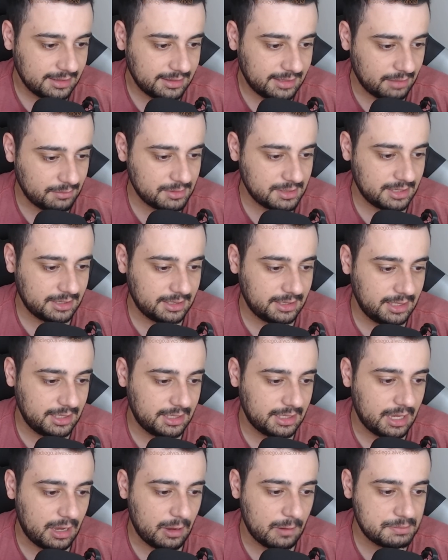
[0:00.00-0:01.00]
Temos
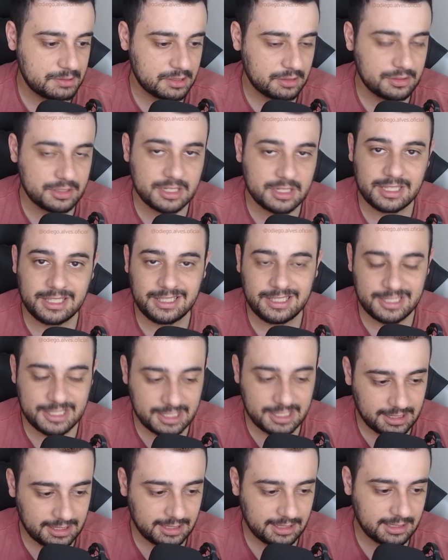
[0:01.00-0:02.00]
aqui a opção de
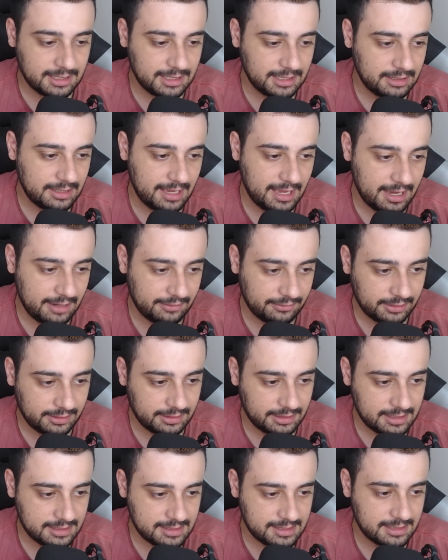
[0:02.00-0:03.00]
indique e ganhe refer,
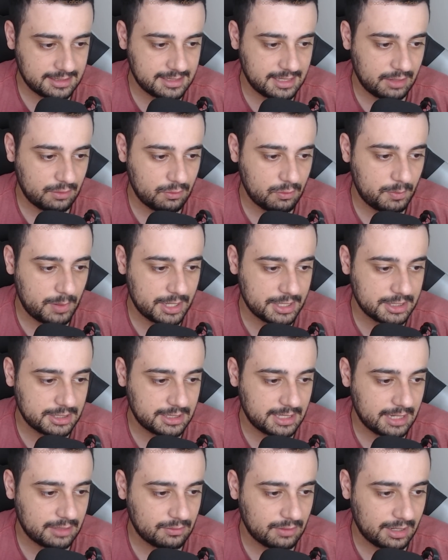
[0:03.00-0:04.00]
né? Se você quiser
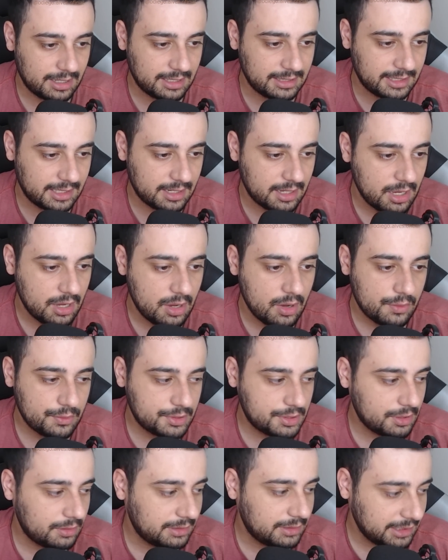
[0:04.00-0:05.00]
compartilhar aí com a galera o
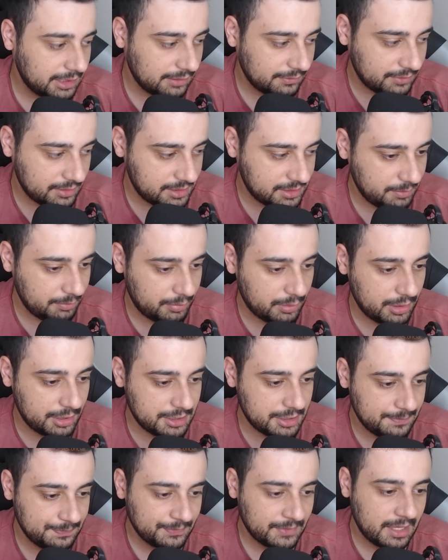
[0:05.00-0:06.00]
seu link, você
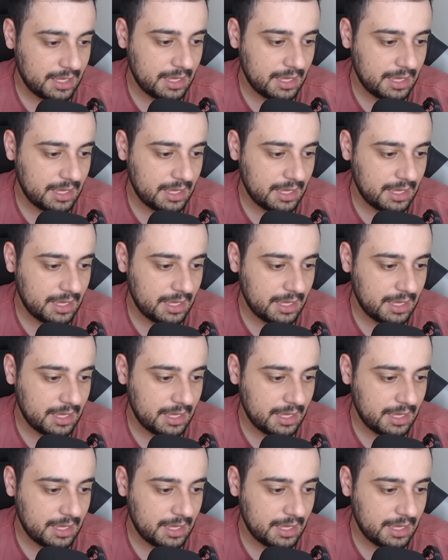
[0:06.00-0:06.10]
pode.